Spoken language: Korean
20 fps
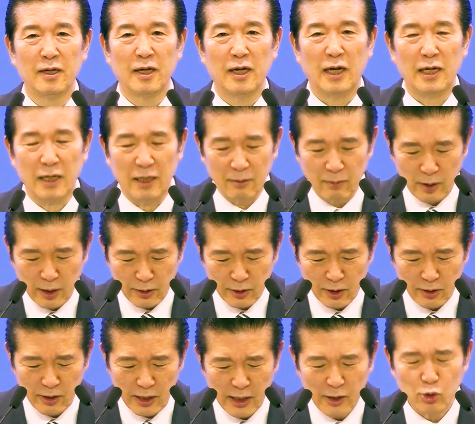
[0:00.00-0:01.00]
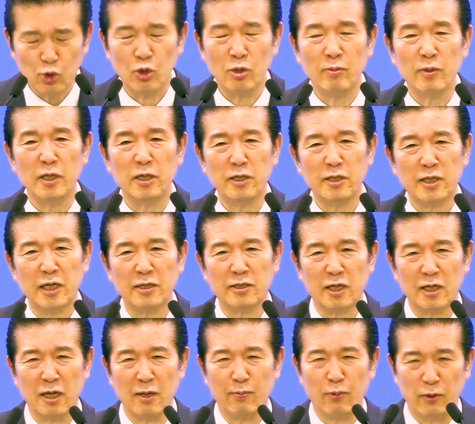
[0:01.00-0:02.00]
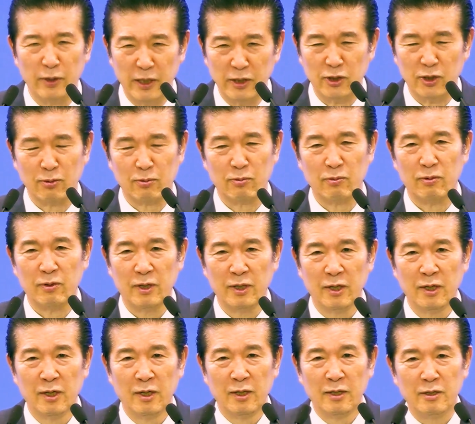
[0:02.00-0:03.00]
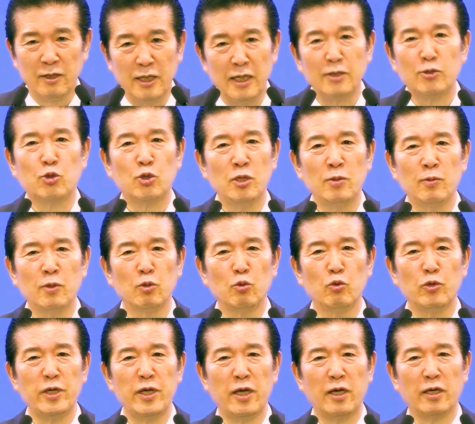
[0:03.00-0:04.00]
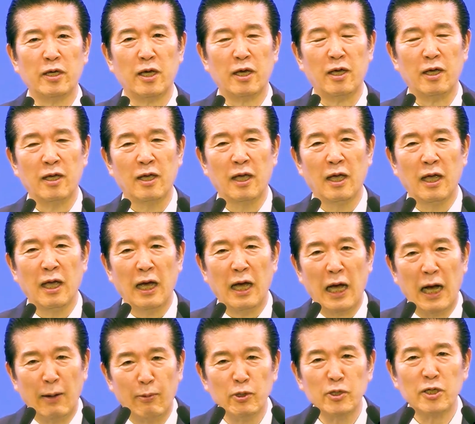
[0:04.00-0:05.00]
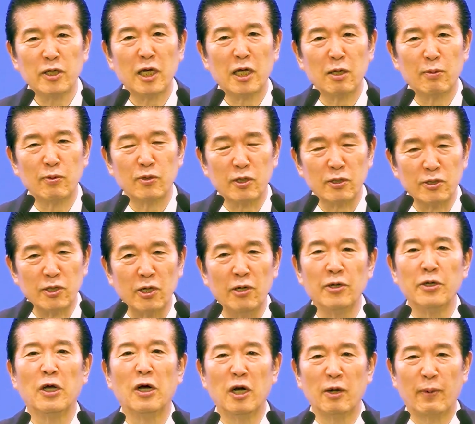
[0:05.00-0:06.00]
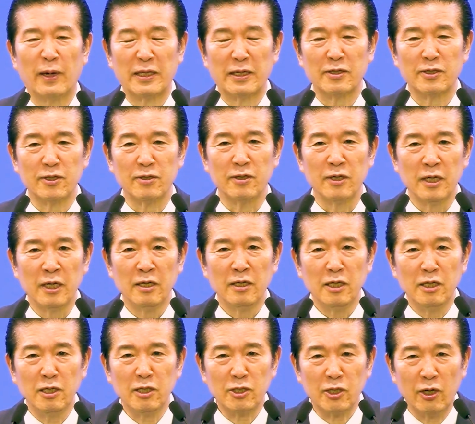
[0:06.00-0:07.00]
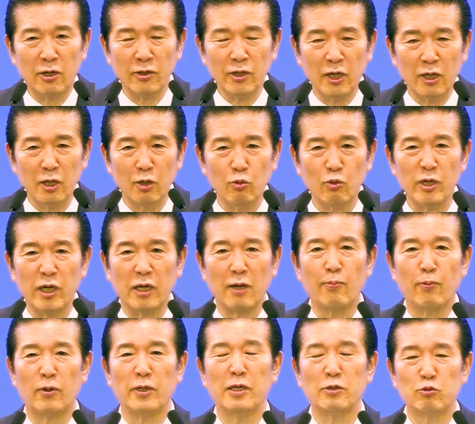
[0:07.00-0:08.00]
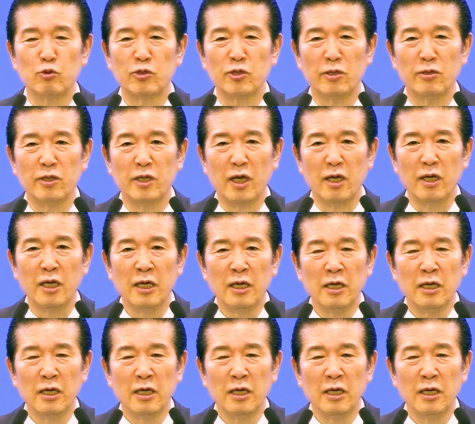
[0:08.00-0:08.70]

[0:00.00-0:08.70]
하나님께서 예수님을 이 세상에 보내셨고 예수님은 우리에게 아버지께로부터 성령을 받아서 이 성령을 우리에게 보내 주셨는데